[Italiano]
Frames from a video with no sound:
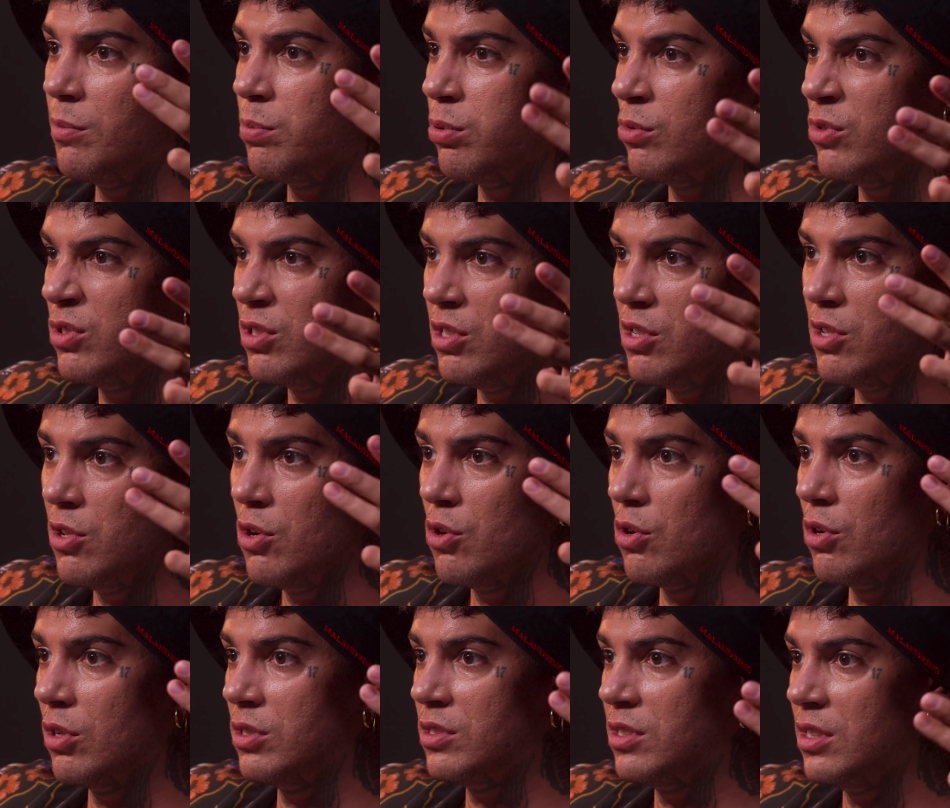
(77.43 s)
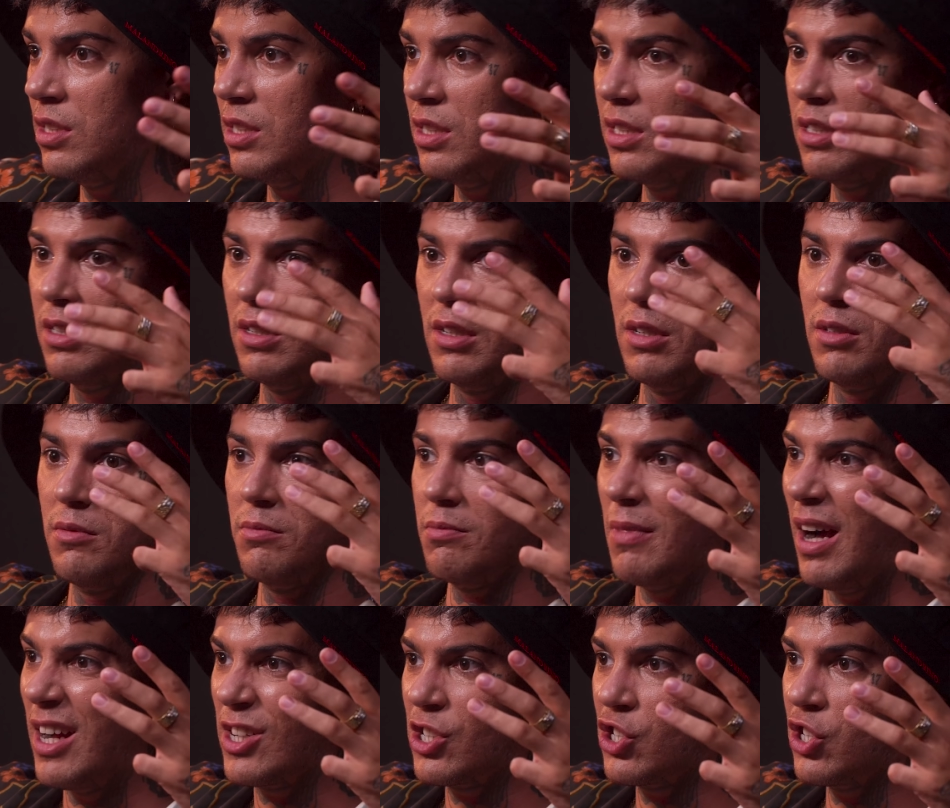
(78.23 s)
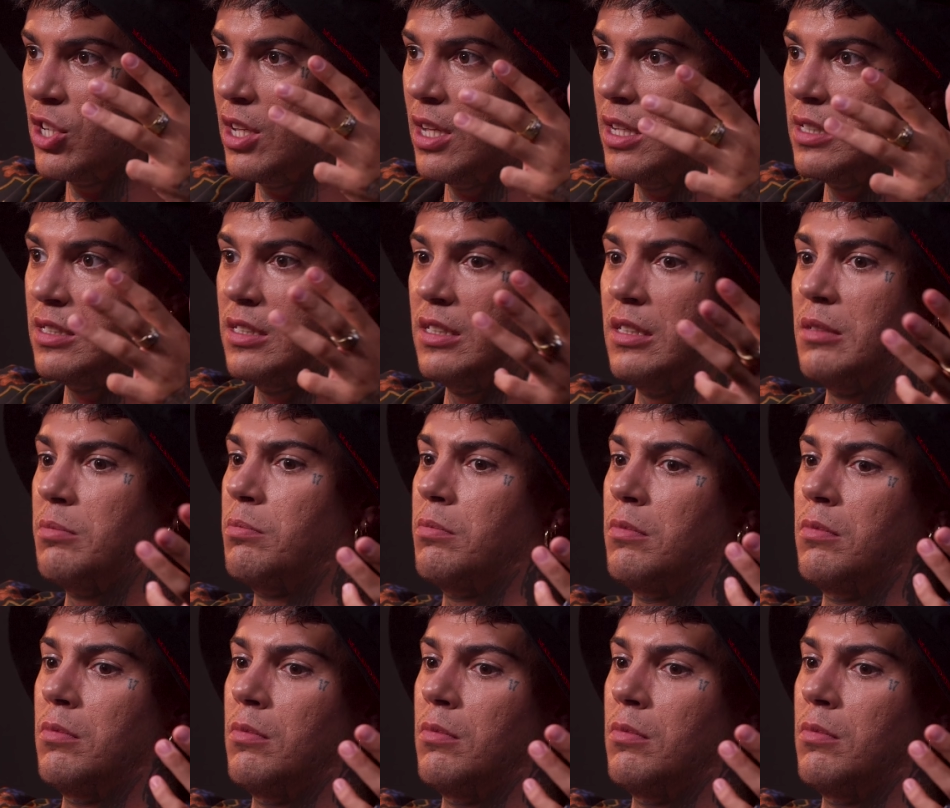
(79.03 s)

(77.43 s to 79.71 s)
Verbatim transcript: puntigliosi, accesi.